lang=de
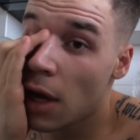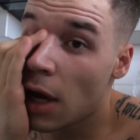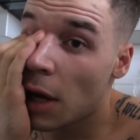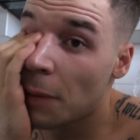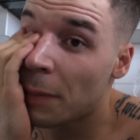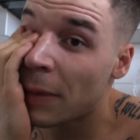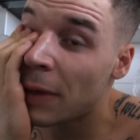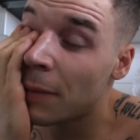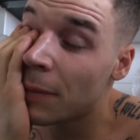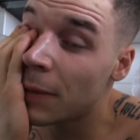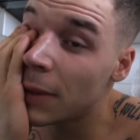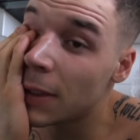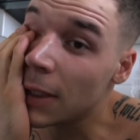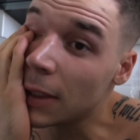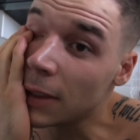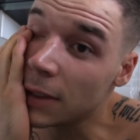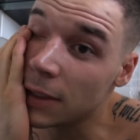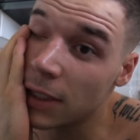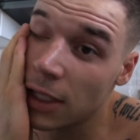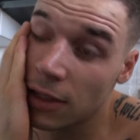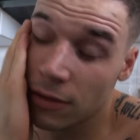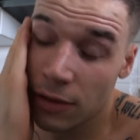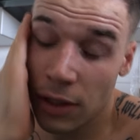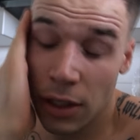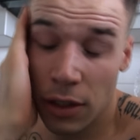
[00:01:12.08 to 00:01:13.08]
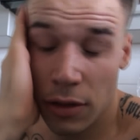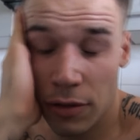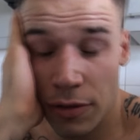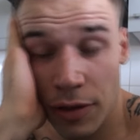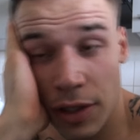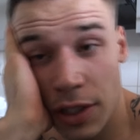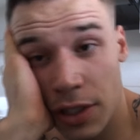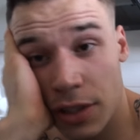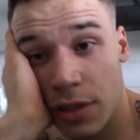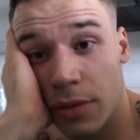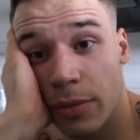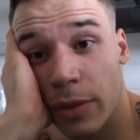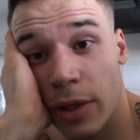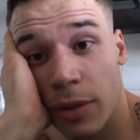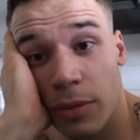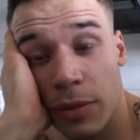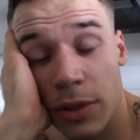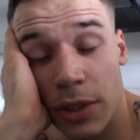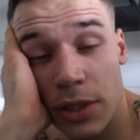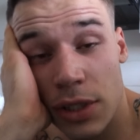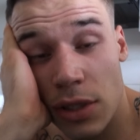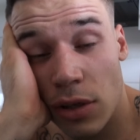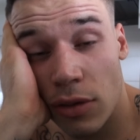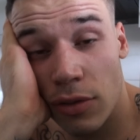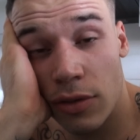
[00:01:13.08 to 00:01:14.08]
Habe meinen Mittagsschlaf gerade fertig gemacht,
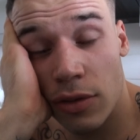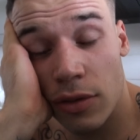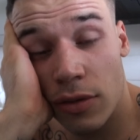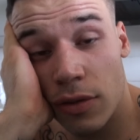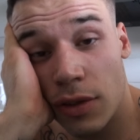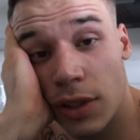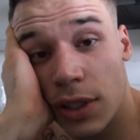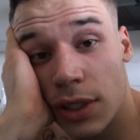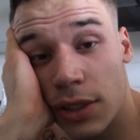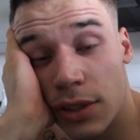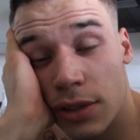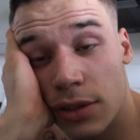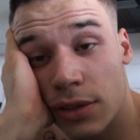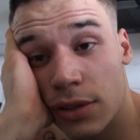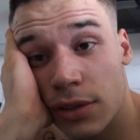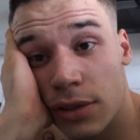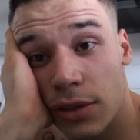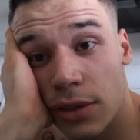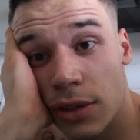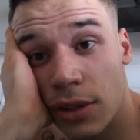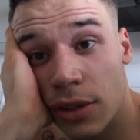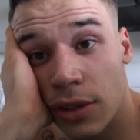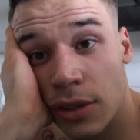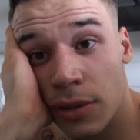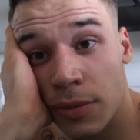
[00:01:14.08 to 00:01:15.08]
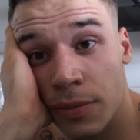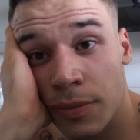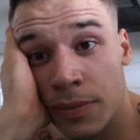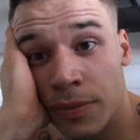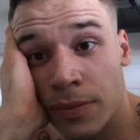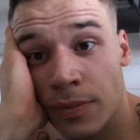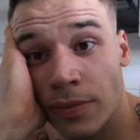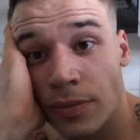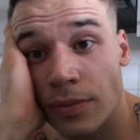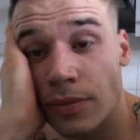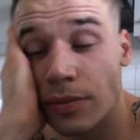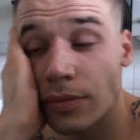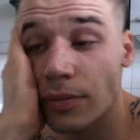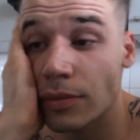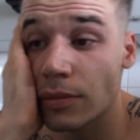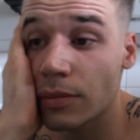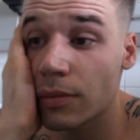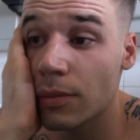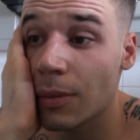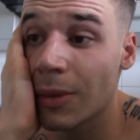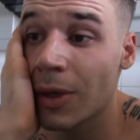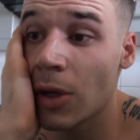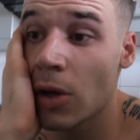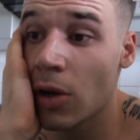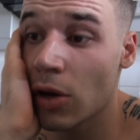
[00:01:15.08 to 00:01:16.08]
bin jetzt aufgewacht. Ähm,
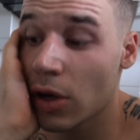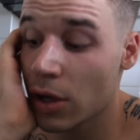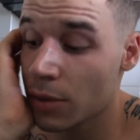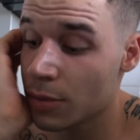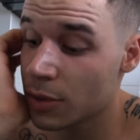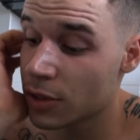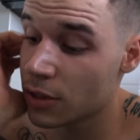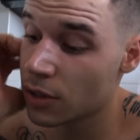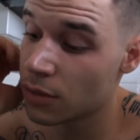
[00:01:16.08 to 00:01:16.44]
bin noch ein